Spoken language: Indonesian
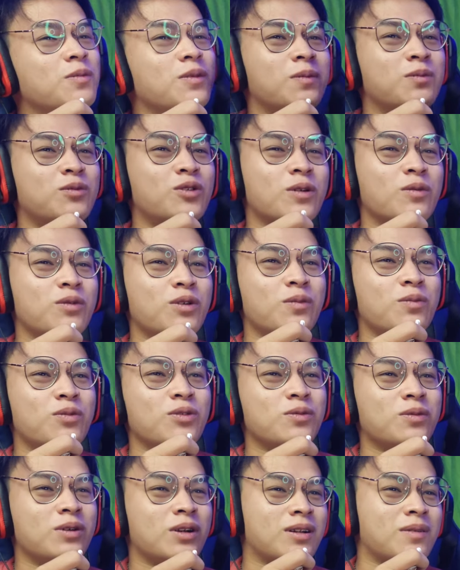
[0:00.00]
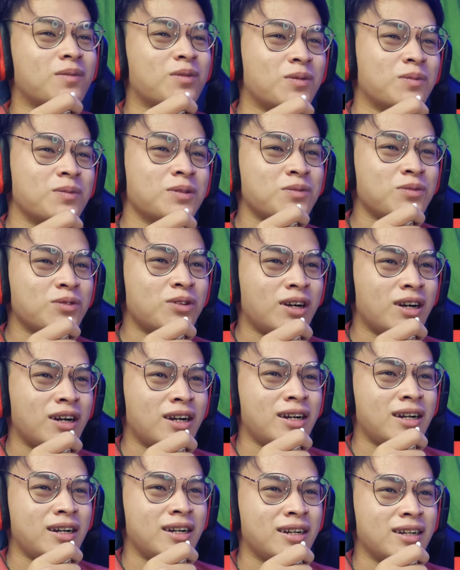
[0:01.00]
belum 2020 benar belum
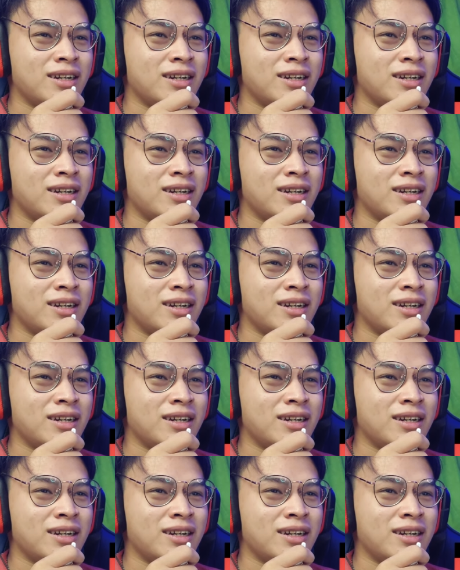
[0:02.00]
semua